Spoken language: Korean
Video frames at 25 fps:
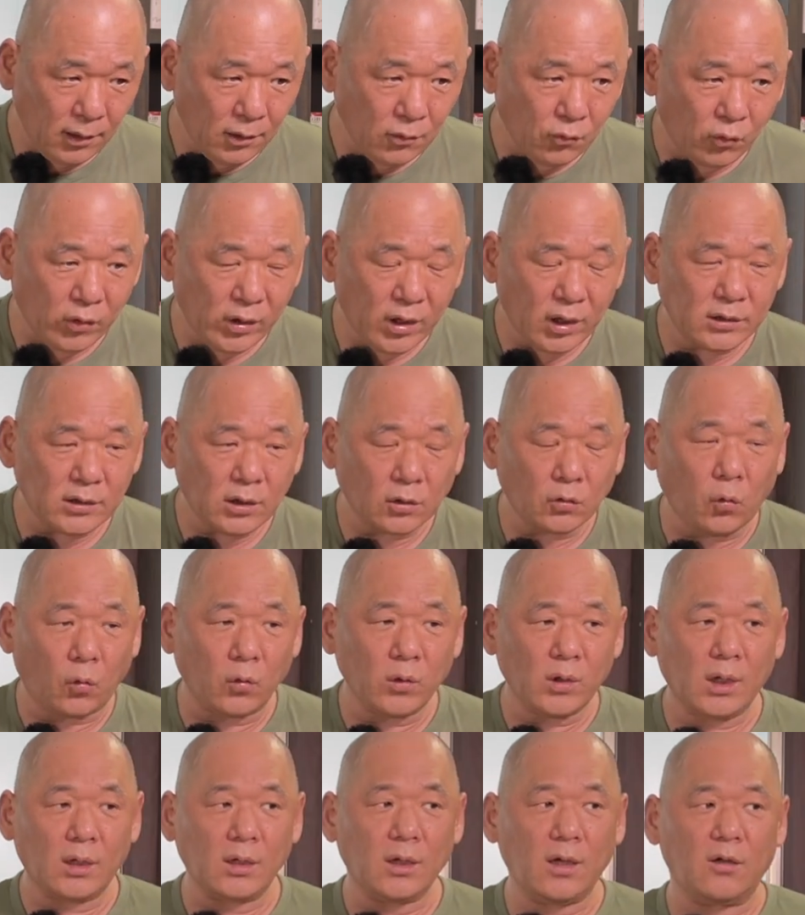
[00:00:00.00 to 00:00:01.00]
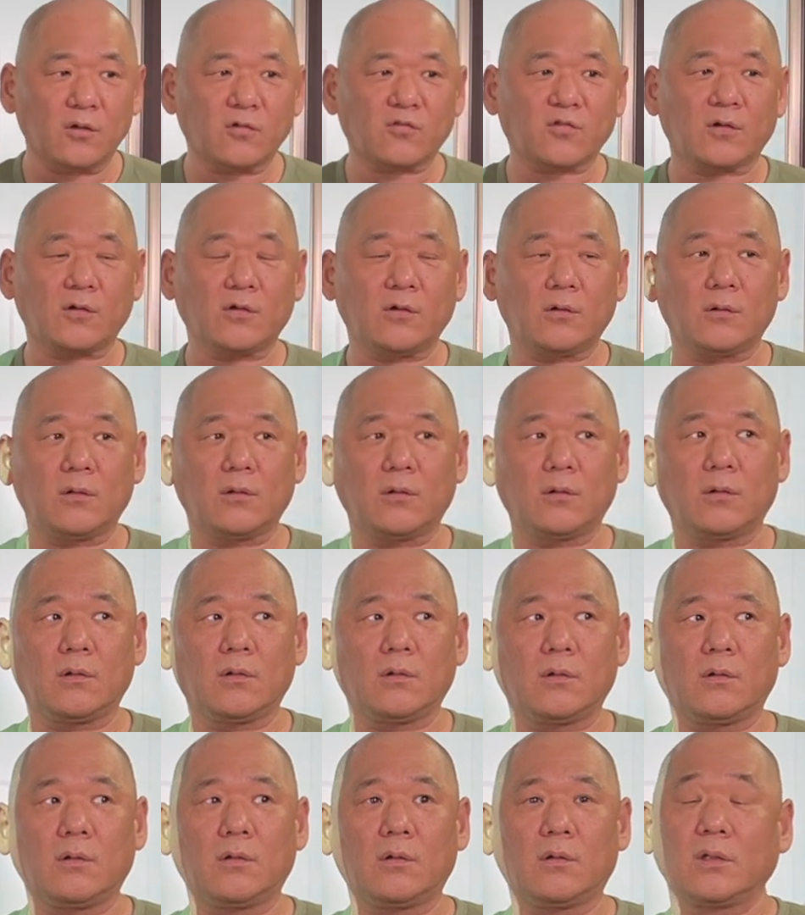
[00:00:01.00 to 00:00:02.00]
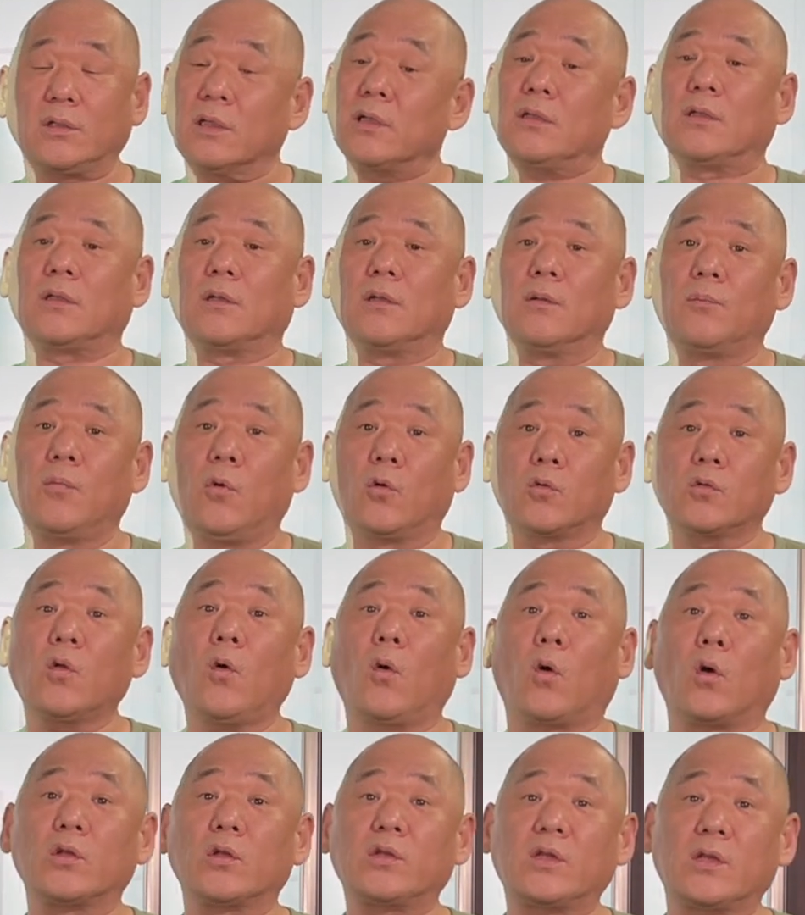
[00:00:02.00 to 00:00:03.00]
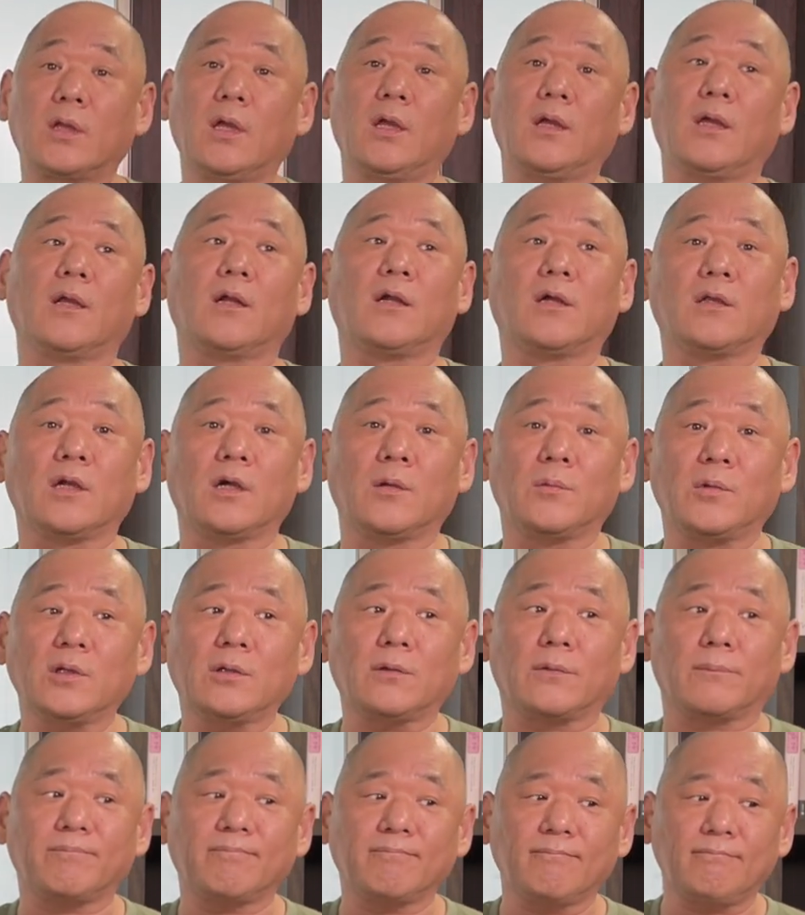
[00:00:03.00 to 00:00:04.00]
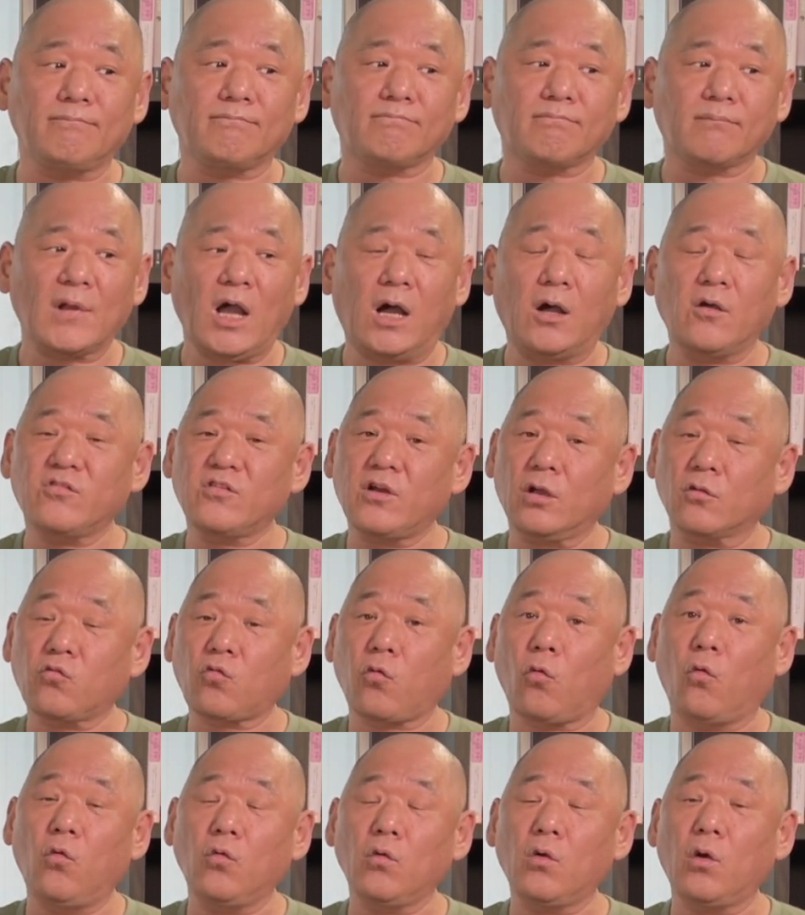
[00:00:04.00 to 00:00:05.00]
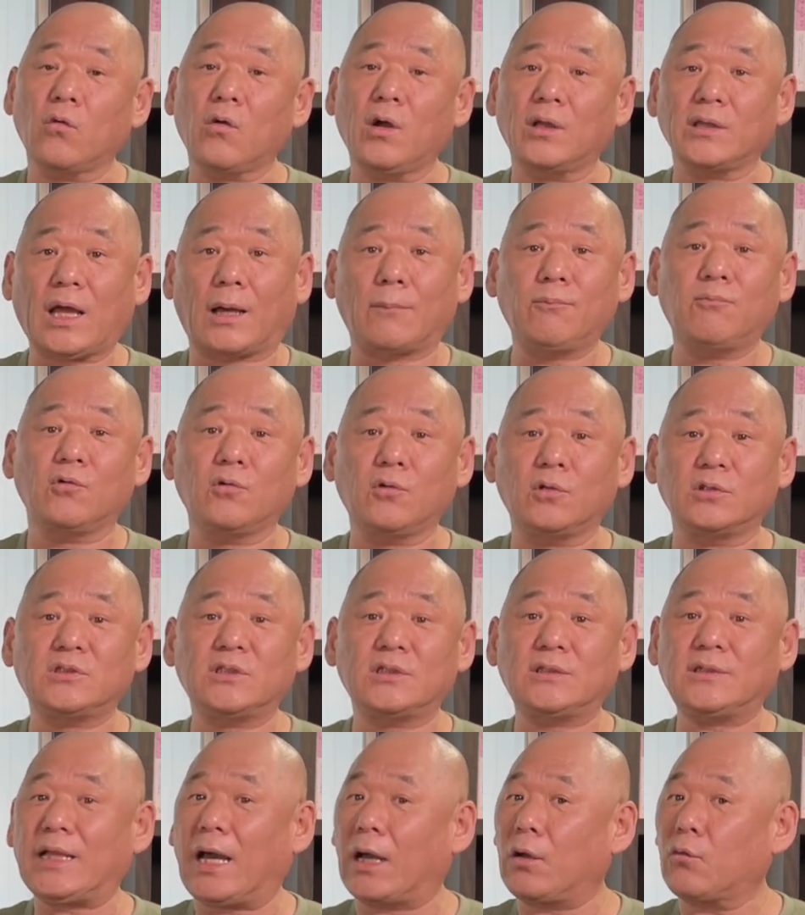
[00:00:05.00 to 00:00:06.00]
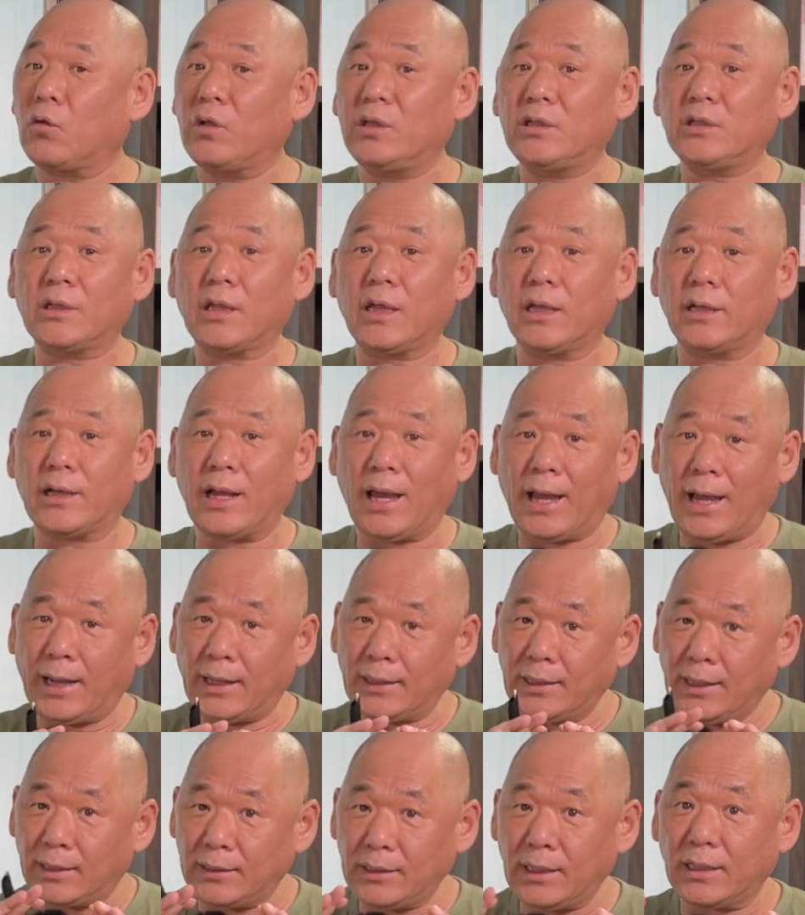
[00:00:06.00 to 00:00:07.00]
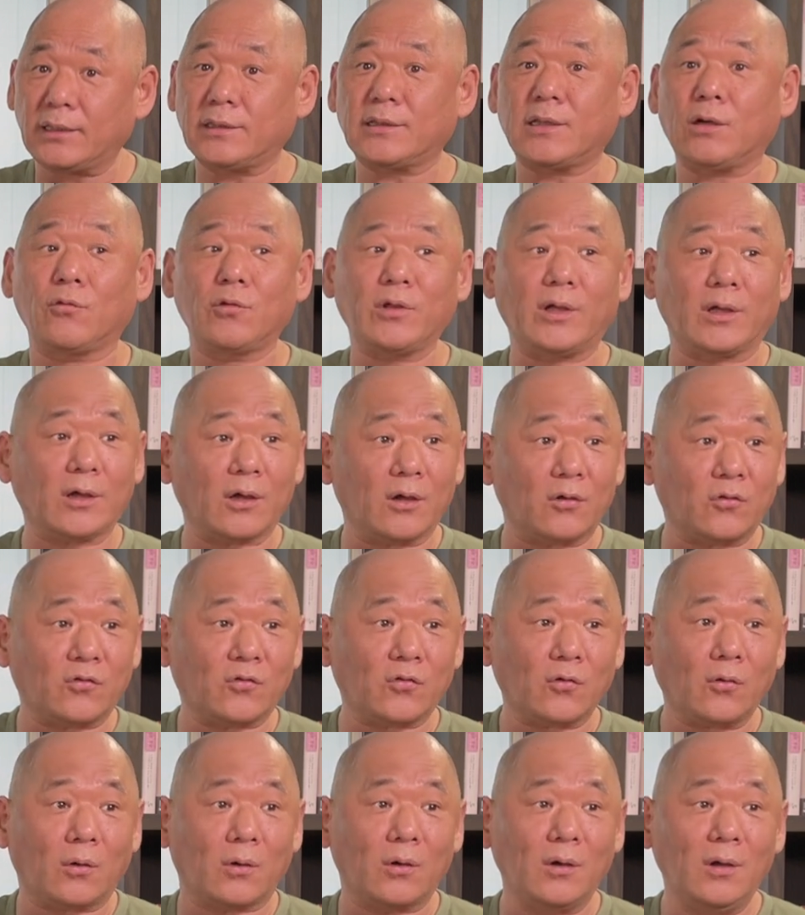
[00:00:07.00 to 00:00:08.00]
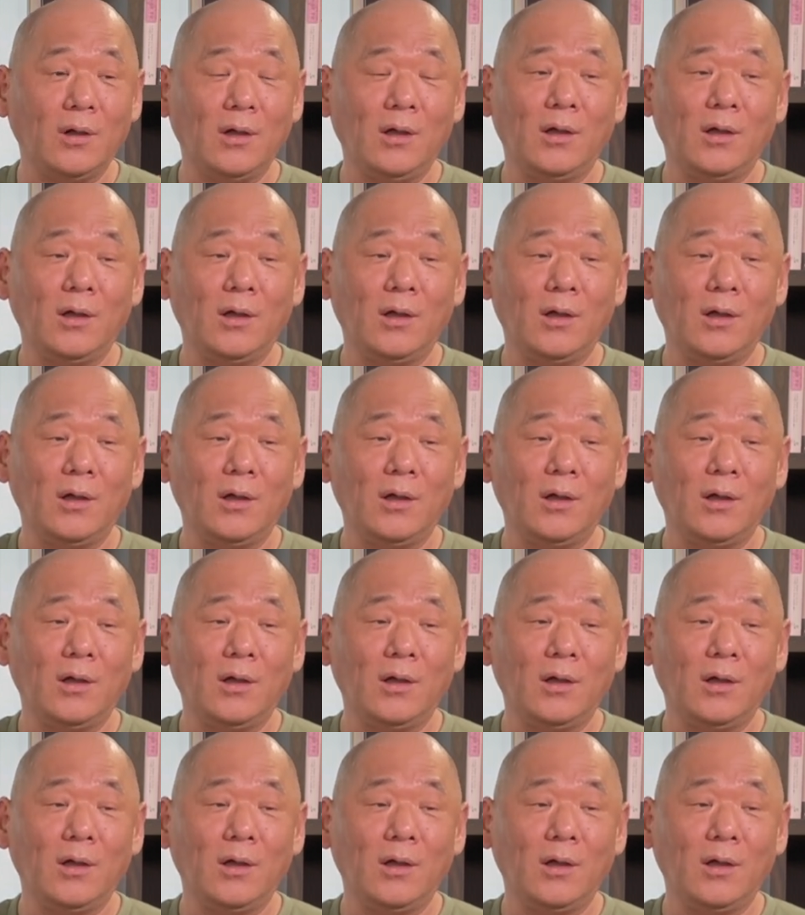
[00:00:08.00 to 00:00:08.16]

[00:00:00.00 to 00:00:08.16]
우리가 이제 동양에서는 보통 어떻게 얘기를 하냐면 항상 좋은 것과 나쁜 것이 따로 있는 게 아니라 하나 안에 있다고 얘기했죠.